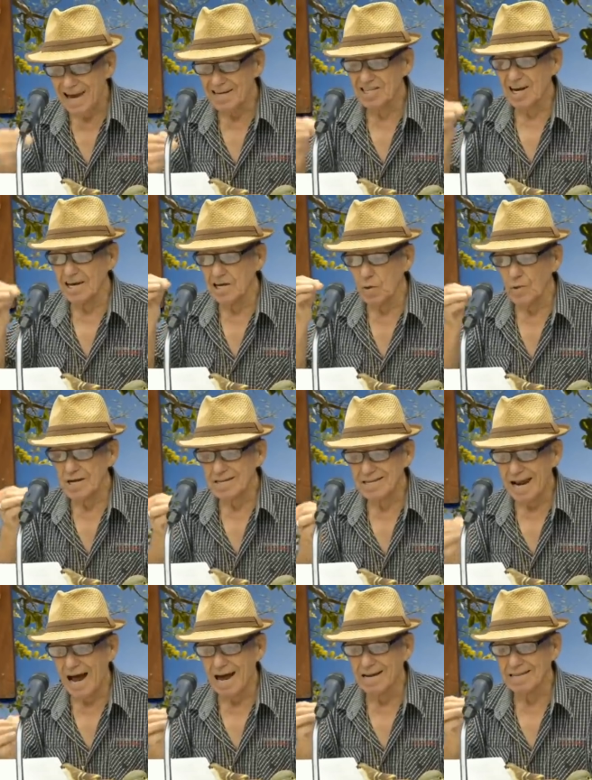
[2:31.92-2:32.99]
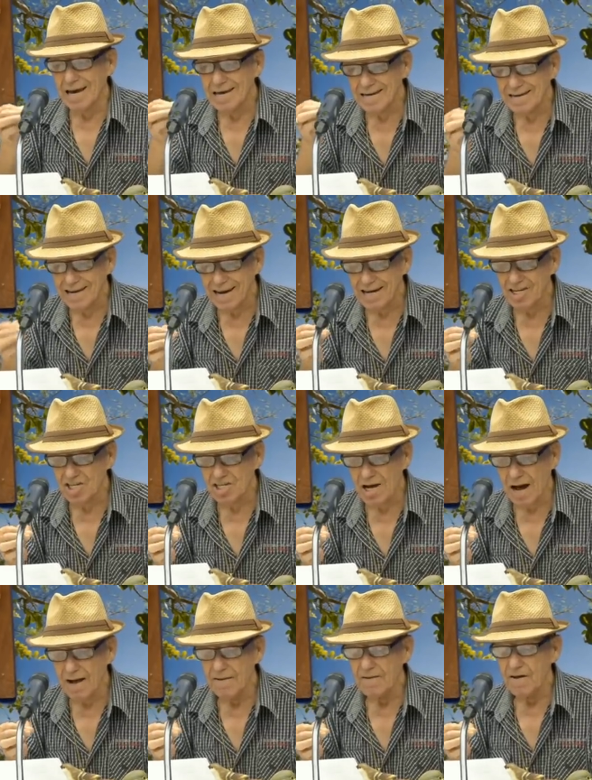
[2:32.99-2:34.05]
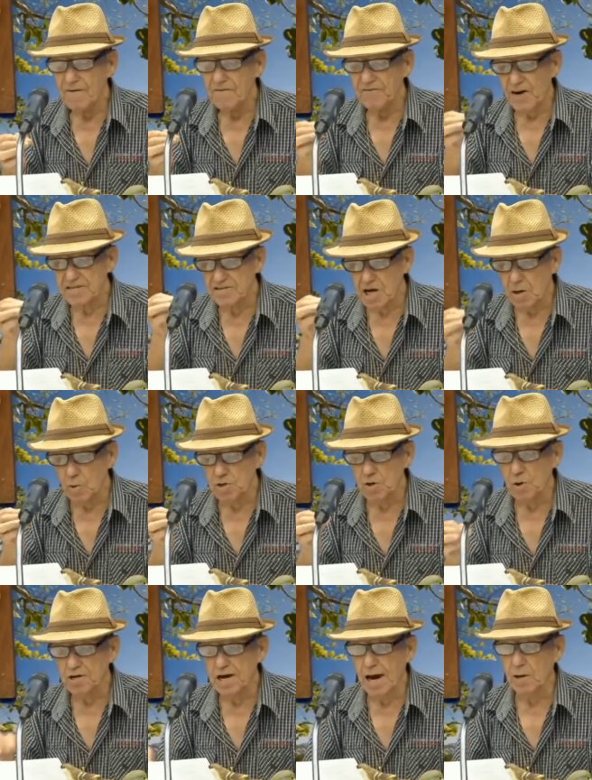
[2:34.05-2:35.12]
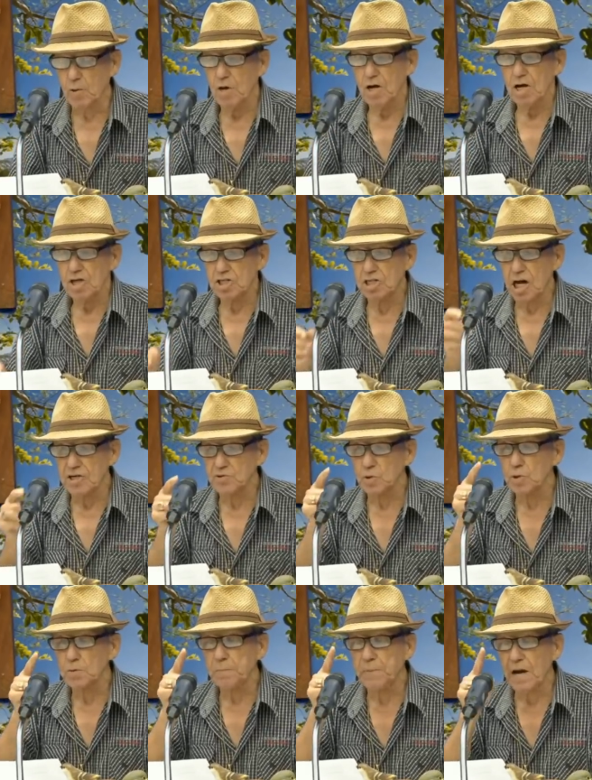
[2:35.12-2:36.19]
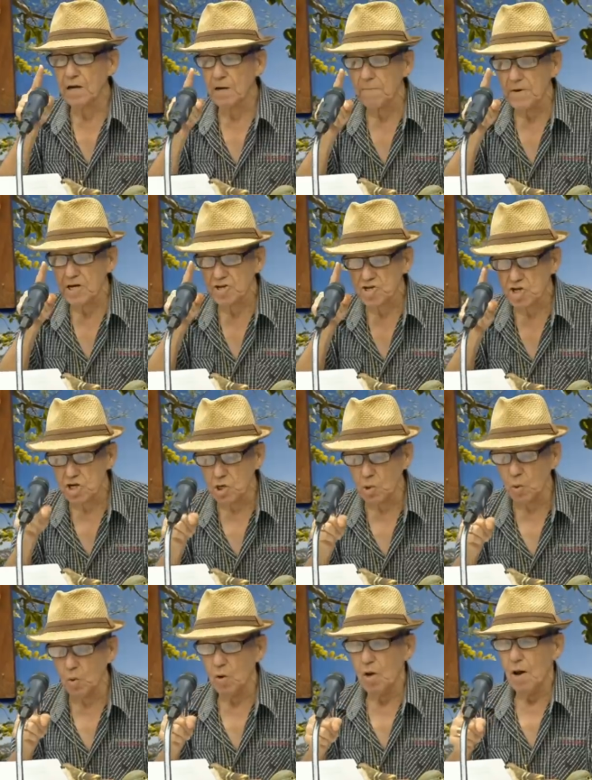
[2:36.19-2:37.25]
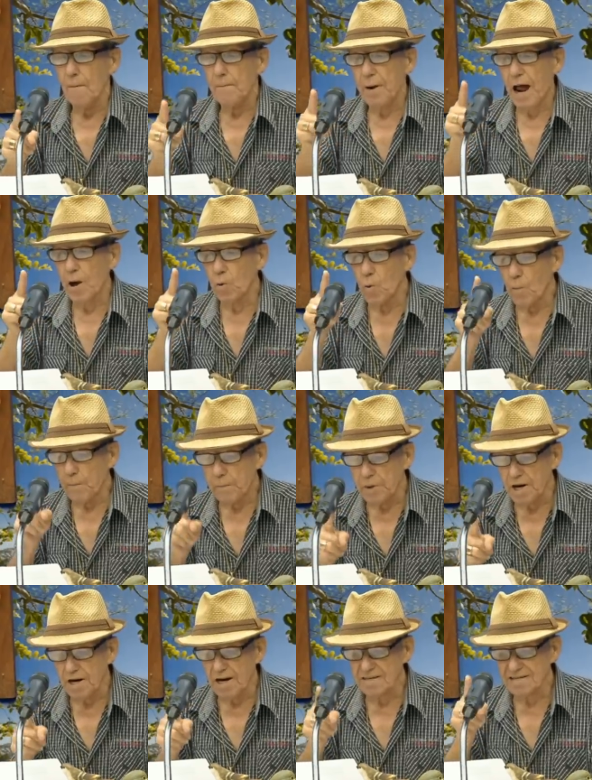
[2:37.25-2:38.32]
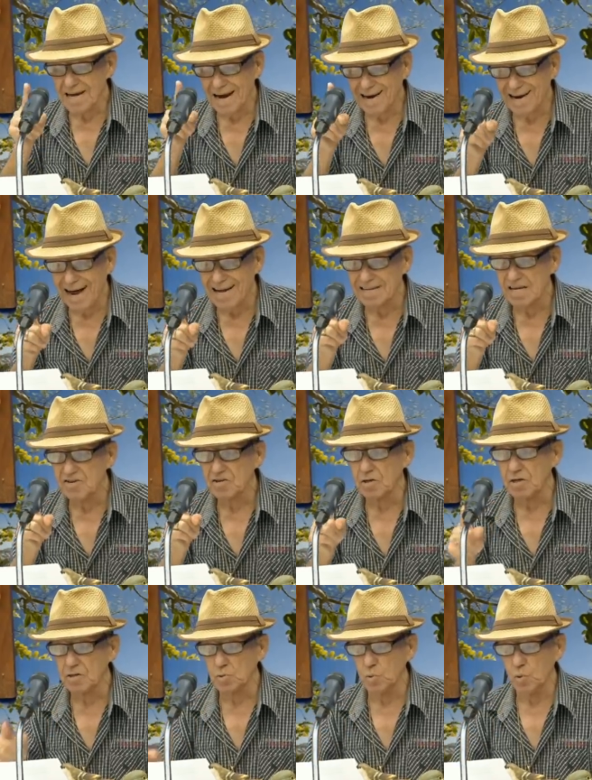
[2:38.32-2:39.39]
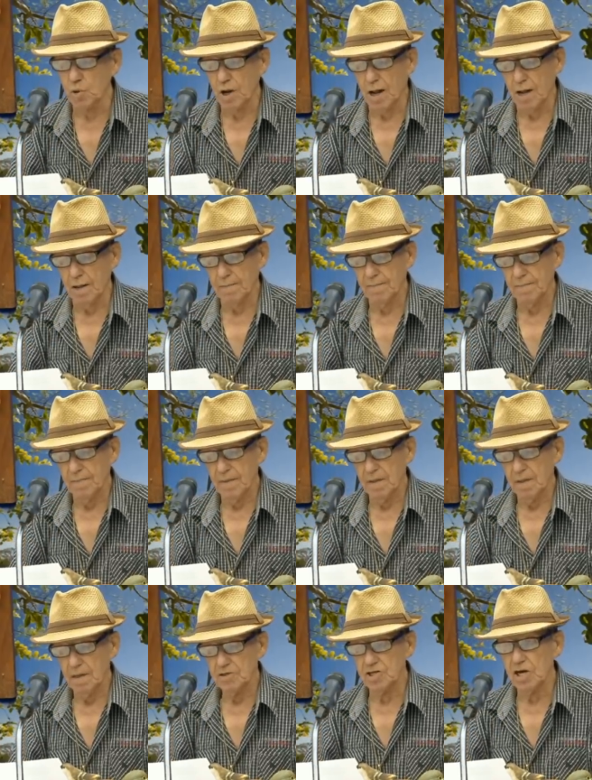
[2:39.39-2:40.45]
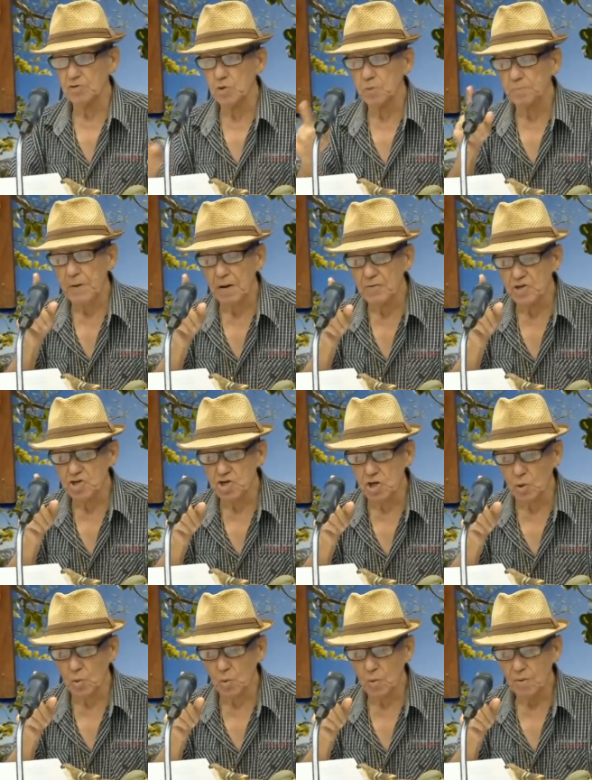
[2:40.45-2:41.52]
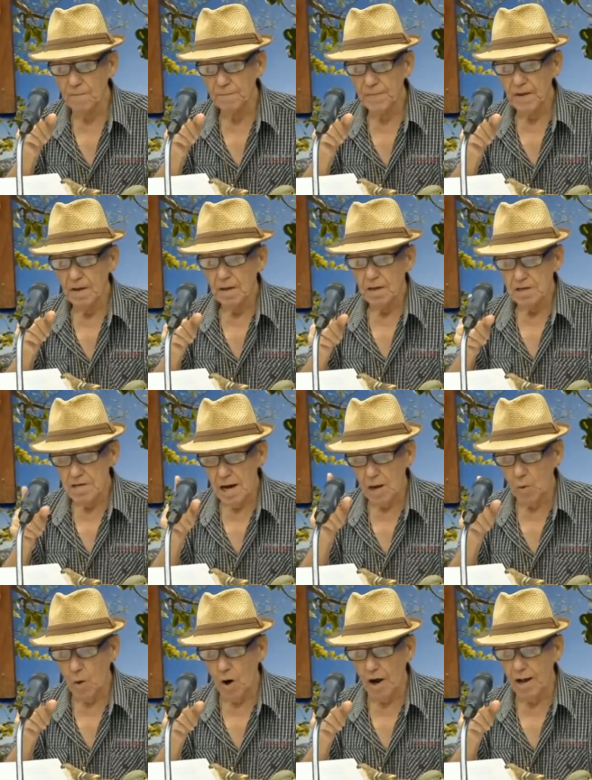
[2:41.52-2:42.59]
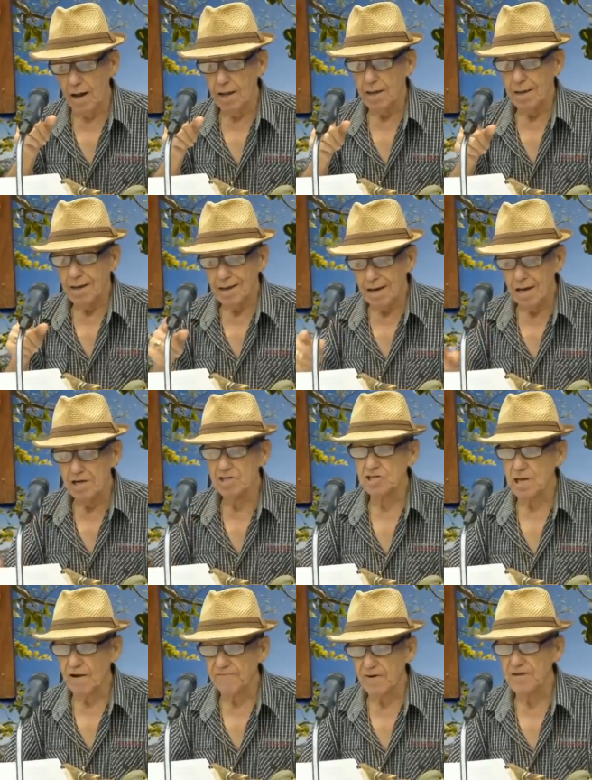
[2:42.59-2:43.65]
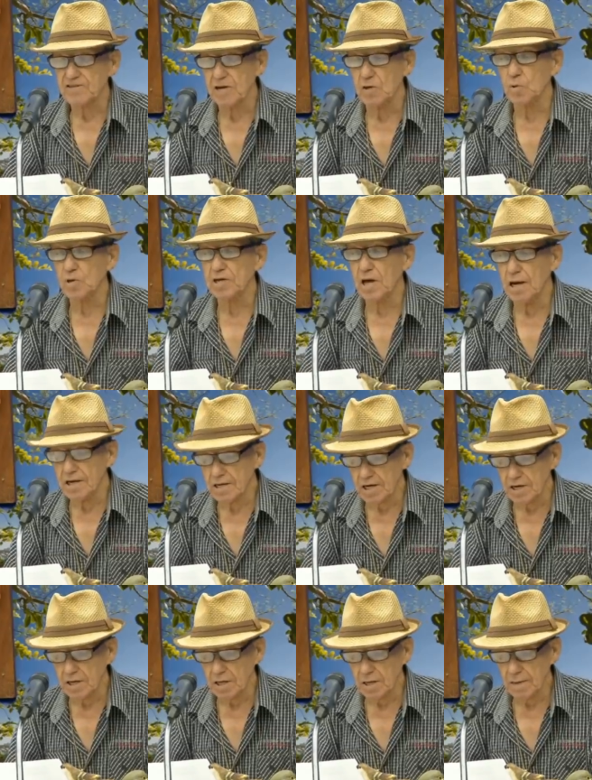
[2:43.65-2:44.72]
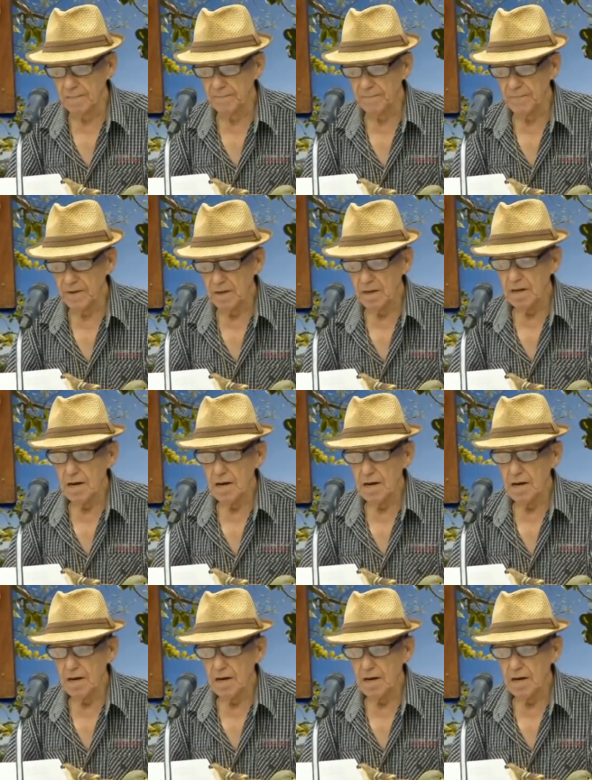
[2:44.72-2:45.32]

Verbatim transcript: Deixa eu entrar na igreja, fazer o que eu quero. Jesus permitiu para cumprir a sagrada escritura. Jesus permitiu. E agora ele está fazendo o que ele queria.